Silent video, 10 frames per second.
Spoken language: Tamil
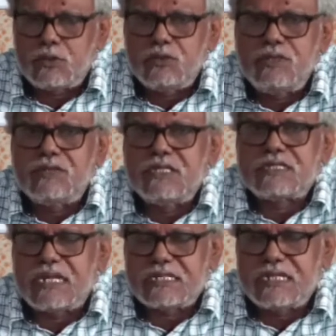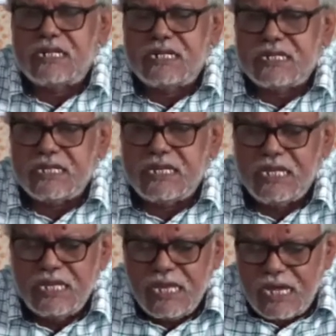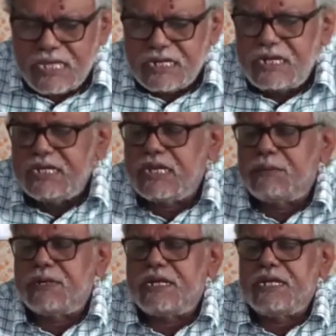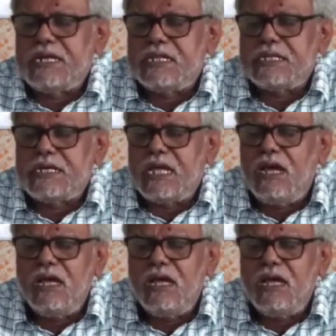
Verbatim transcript: துணி வந்து சலசலன்னு இருக்குது அதனால் நீங்கள் என்ன பண்ணுறீங்க இழுத்தீங்கன்னா